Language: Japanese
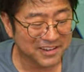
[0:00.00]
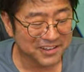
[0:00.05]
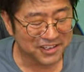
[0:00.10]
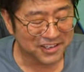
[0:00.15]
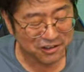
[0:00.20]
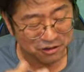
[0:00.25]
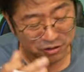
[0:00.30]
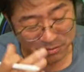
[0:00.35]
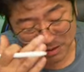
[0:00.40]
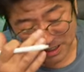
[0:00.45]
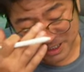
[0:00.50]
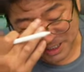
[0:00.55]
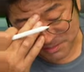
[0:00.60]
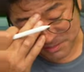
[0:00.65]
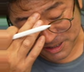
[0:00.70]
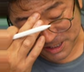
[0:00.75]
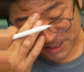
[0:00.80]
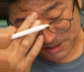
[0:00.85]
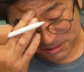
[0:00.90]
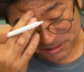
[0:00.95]
こう、まあ、厳し
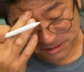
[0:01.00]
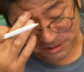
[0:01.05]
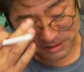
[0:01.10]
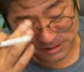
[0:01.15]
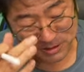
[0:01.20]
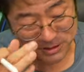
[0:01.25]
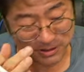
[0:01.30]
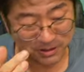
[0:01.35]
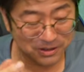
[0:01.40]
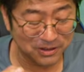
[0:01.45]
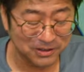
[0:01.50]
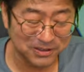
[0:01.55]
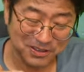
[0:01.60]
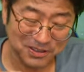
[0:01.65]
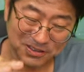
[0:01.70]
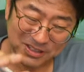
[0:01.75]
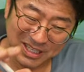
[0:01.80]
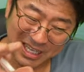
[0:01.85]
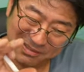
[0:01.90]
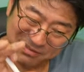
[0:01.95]
いこと言うと
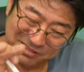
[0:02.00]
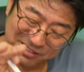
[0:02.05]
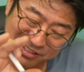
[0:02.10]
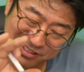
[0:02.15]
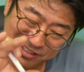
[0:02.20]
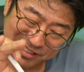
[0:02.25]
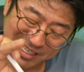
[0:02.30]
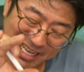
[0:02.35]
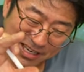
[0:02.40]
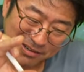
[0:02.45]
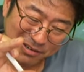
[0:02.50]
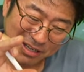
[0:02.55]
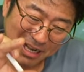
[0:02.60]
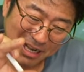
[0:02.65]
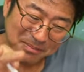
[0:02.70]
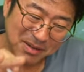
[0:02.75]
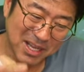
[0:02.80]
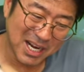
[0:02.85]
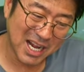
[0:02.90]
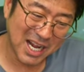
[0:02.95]
多分あの
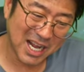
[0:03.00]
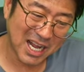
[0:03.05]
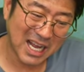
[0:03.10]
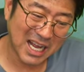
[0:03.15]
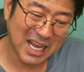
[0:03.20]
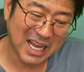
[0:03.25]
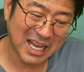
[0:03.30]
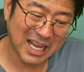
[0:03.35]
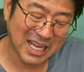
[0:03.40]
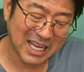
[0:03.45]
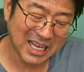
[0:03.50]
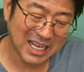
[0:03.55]
カメラ